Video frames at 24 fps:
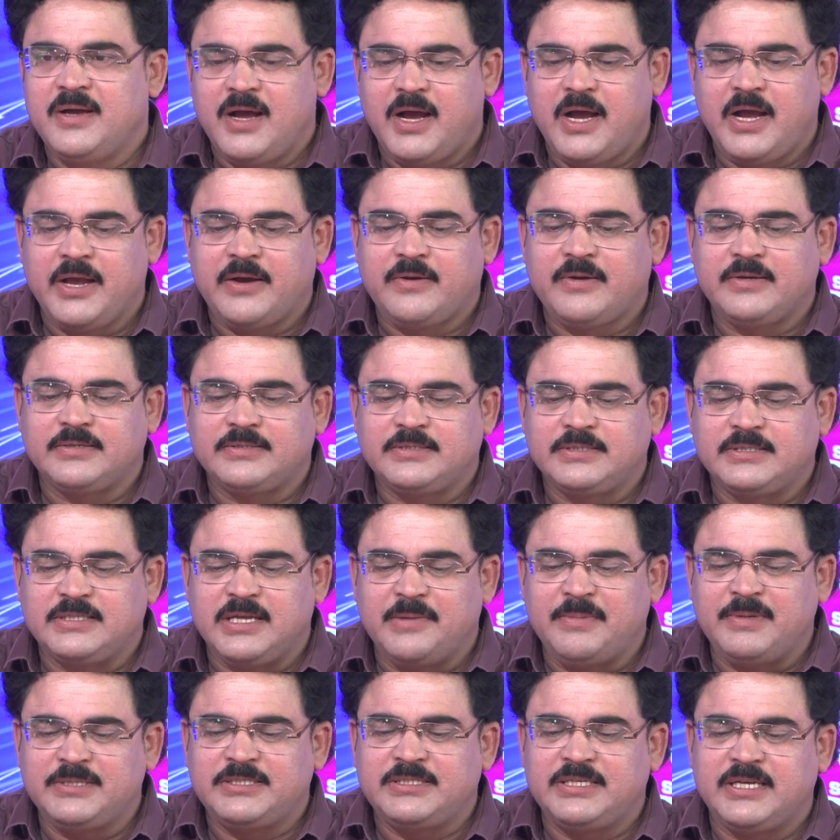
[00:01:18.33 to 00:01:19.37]
ఆ యొక్క
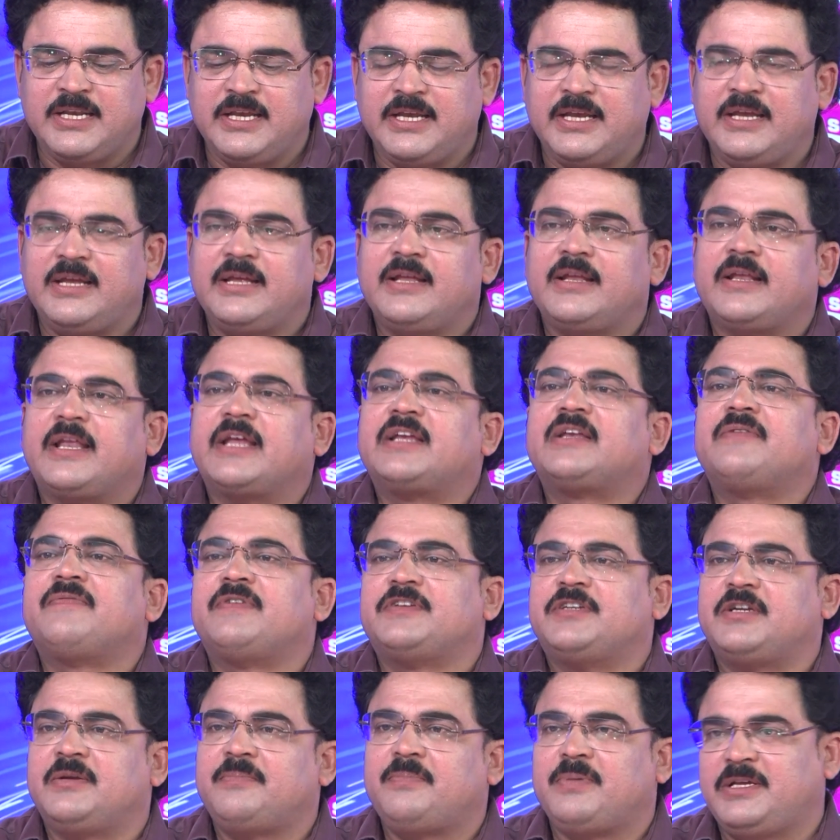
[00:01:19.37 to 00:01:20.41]
సమస్యని రెక్టిఫై
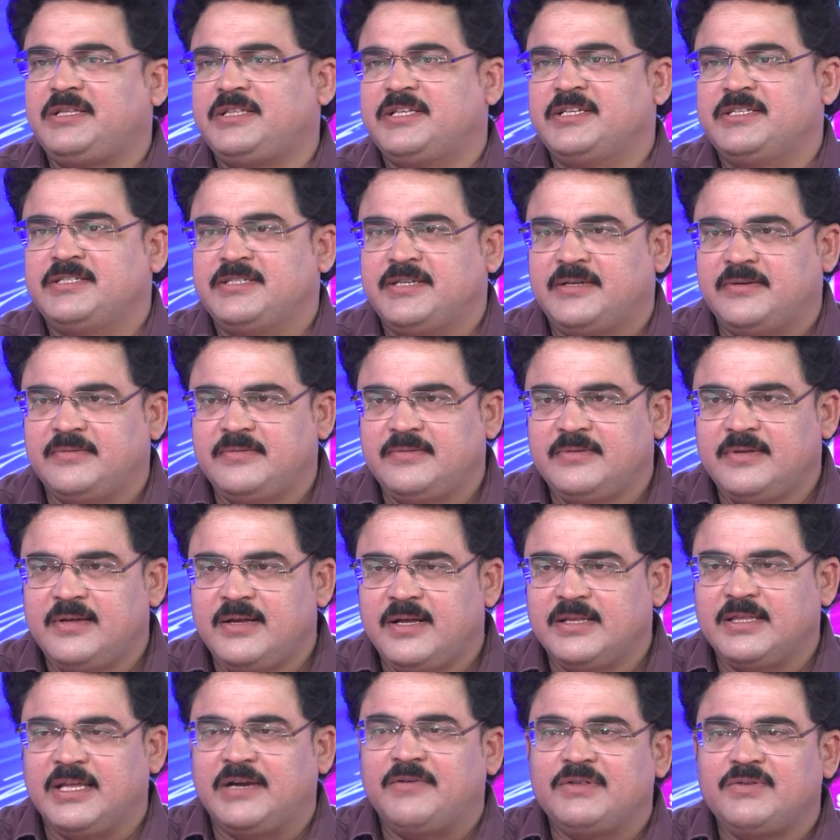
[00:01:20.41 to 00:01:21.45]
చేయడం ప్రయత్నించాడు
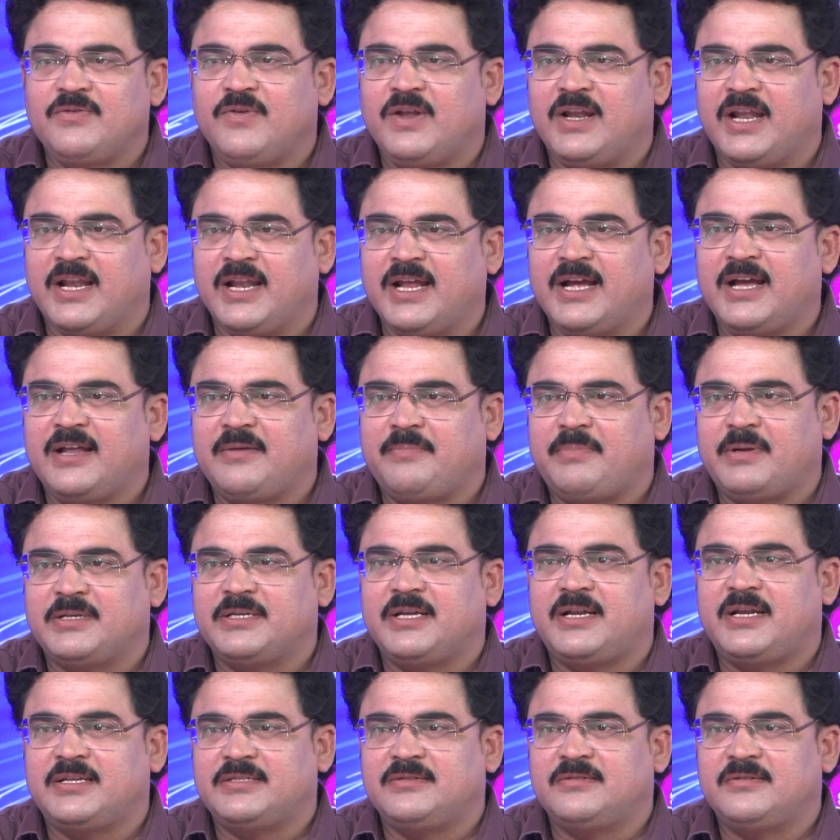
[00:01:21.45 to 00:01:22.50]
తర్వాత వాళ్ళ అన్నగారు
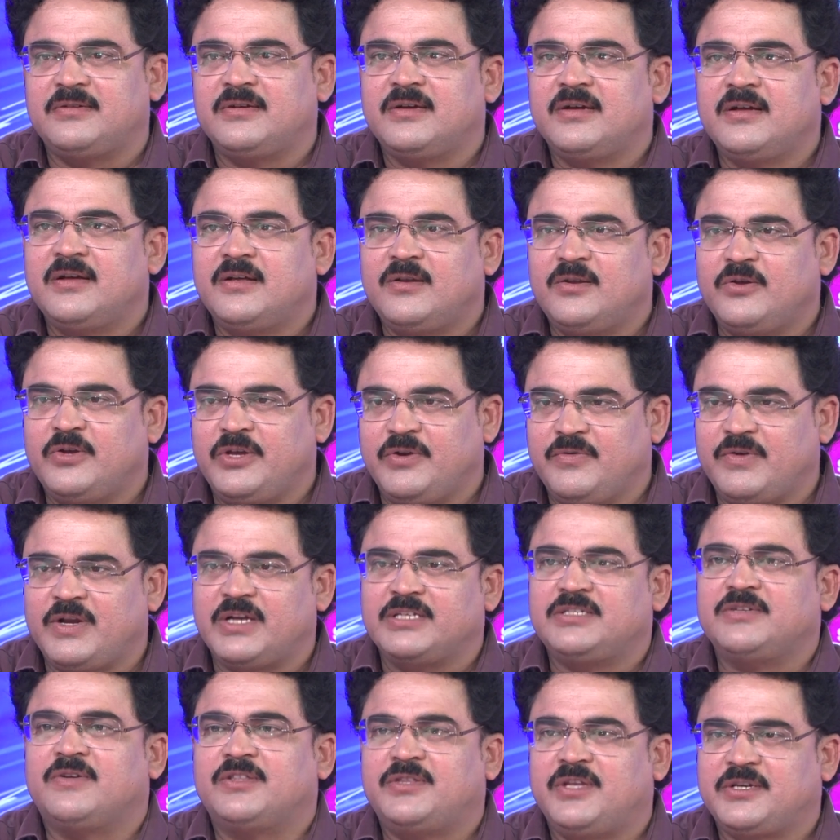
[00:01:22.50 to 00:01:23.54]
ప్రజారాజ్యం లో
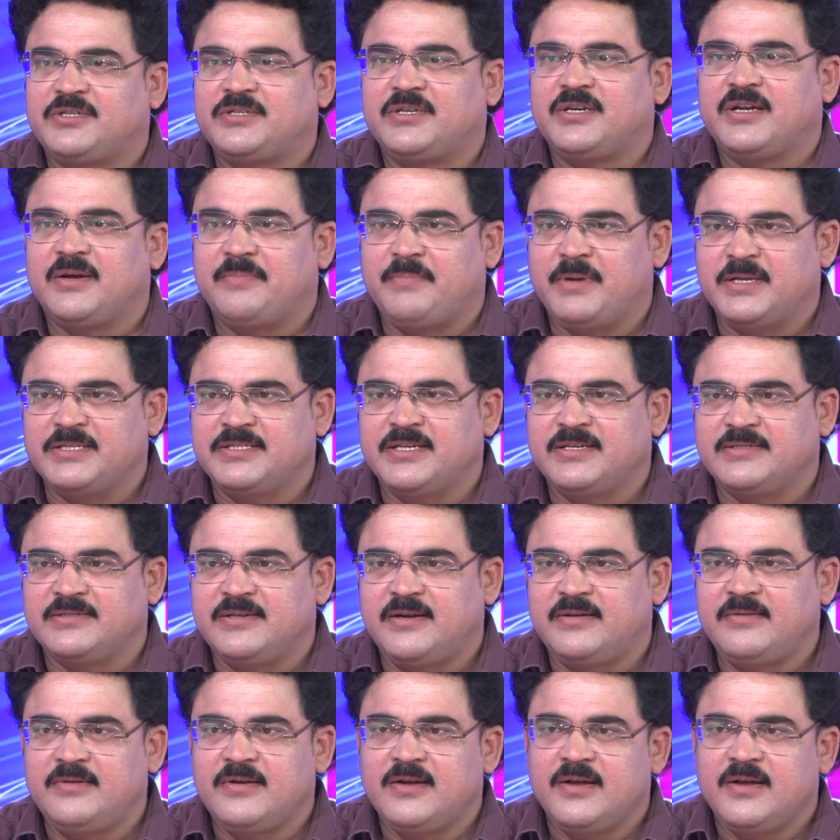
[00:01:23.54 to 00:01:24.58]
యువరాజ్యం అధ్యక్షుడిగా
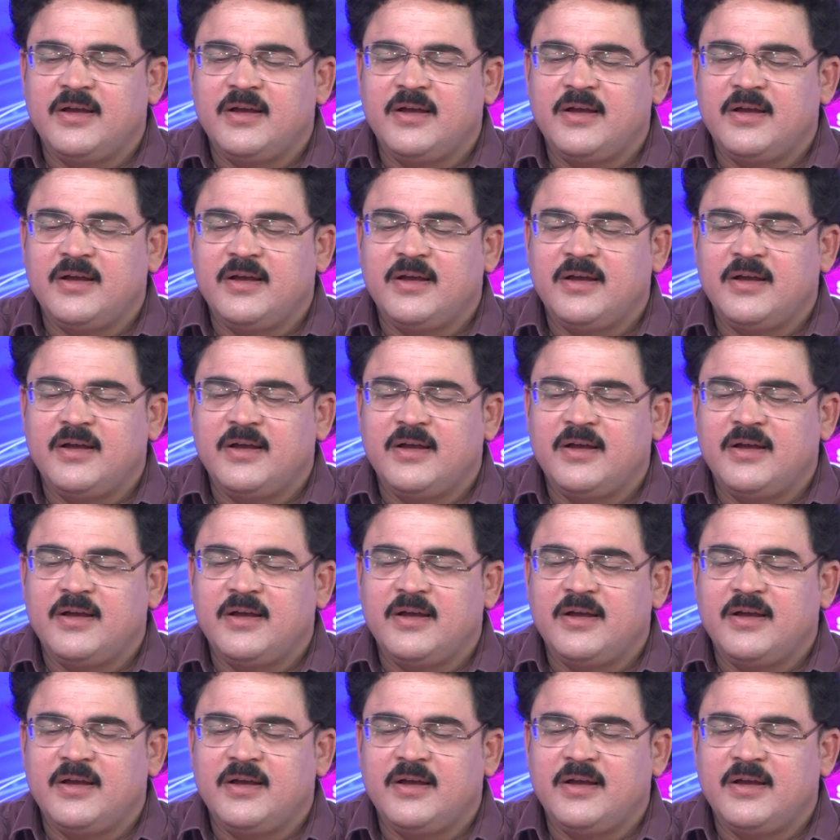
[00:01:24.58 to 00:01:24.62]
పనిచేశాడు